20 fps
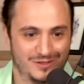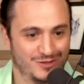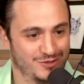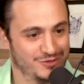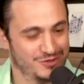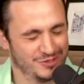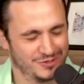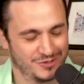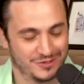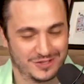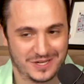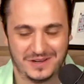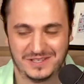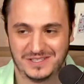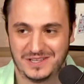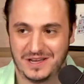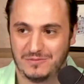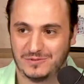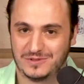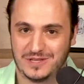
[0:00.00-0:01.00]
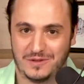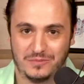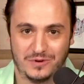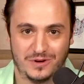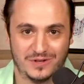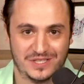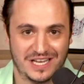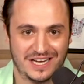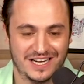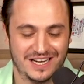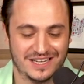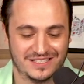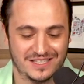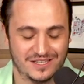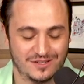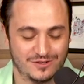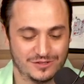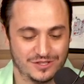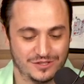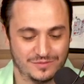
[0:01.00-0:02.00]
entonces otra vez ya vamos a poder salir a
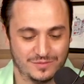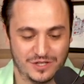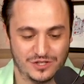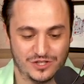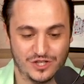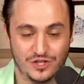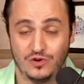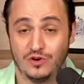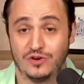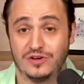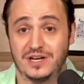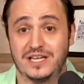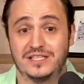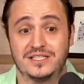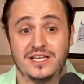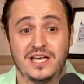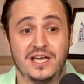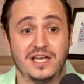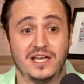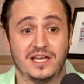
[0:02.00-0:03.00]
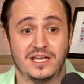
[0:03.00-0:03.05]
hacer cosas bien chingonas.